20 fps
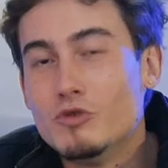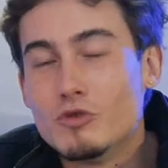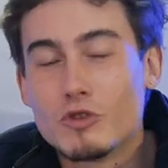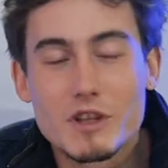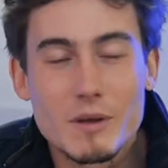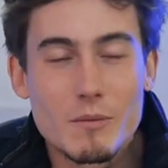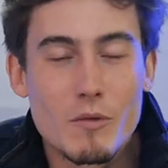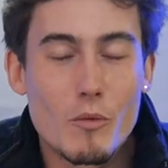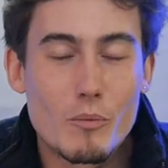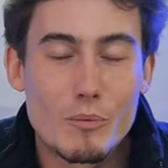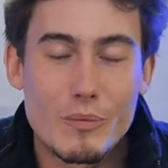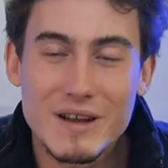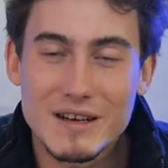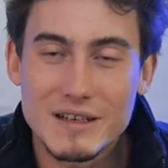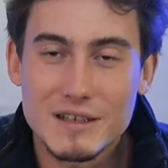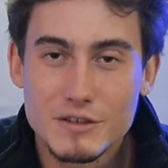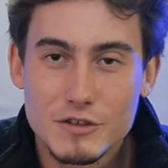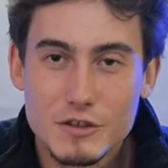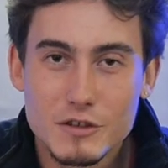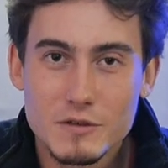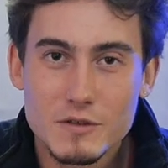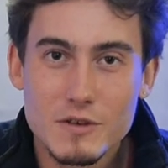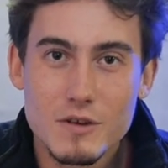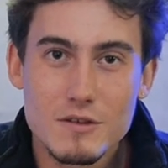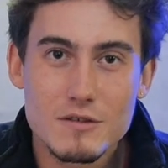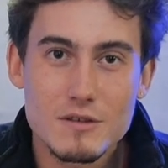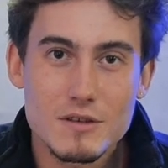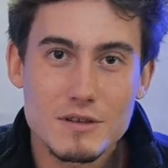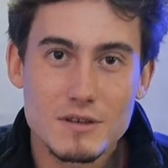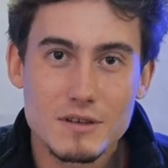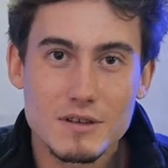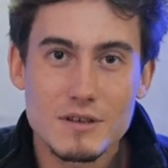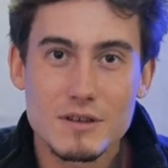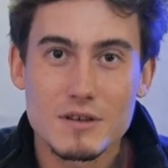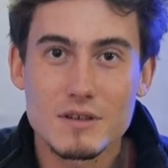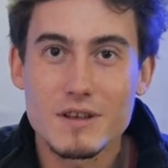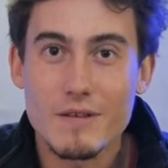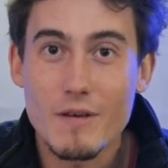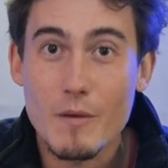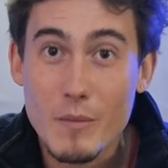notamment pas l'île de France,
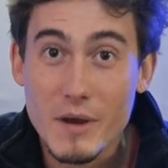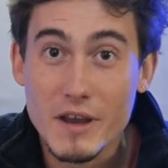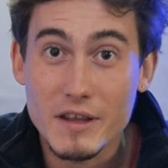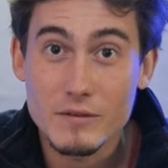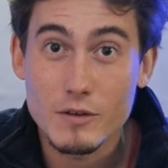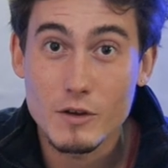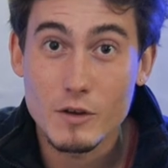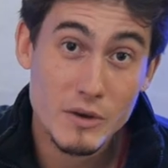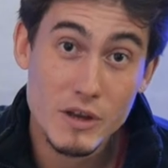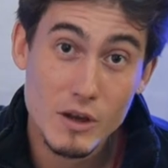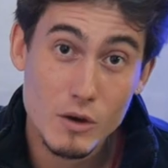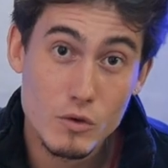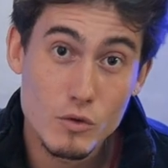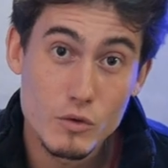hein, ça va pas être pris en